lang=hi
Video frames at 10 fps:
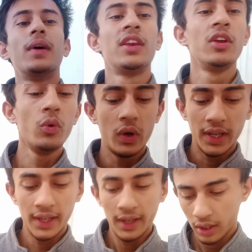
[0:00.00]
न्यू uh,
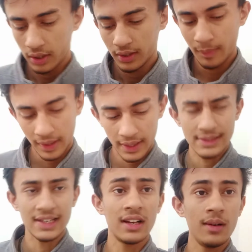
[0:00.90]
हैं मेरे
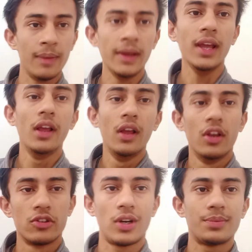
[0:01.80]
चैनल पे
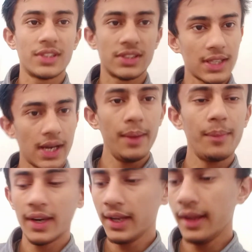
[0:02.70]
सो आप सब्सक्राइब
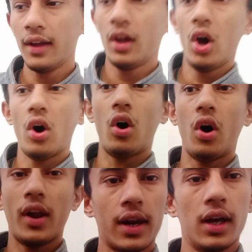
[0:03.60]
करें
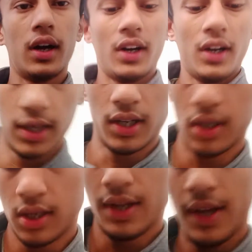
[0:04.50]
और uh,
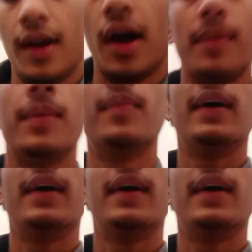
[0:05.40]
अभी मैं